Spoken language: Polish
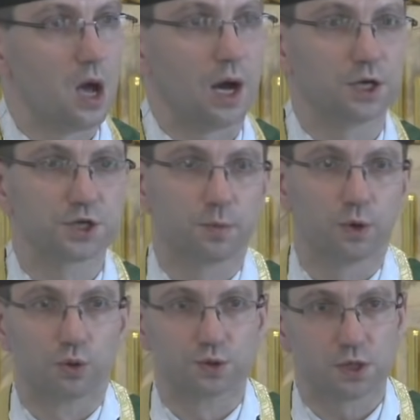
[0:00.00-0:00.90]
Ale
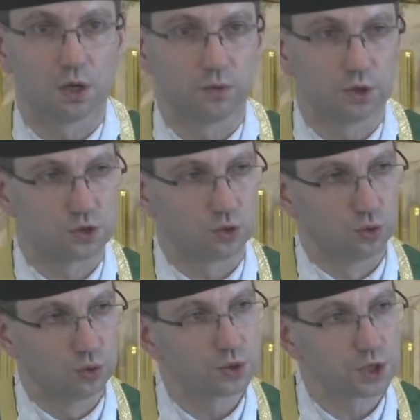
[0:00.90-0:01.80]
żeby uzdrowić
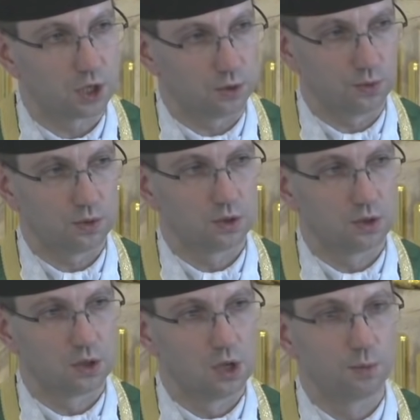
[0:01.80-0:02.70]
duszę,
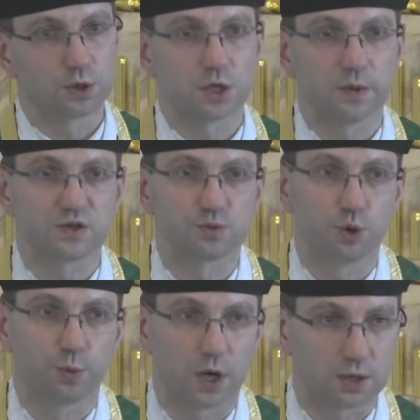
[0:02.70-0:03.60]
potrzeba
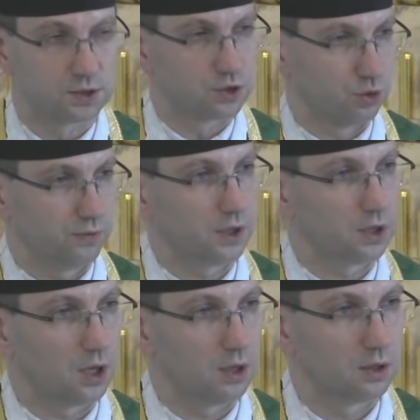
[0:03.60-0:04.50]
współpracy człowieka.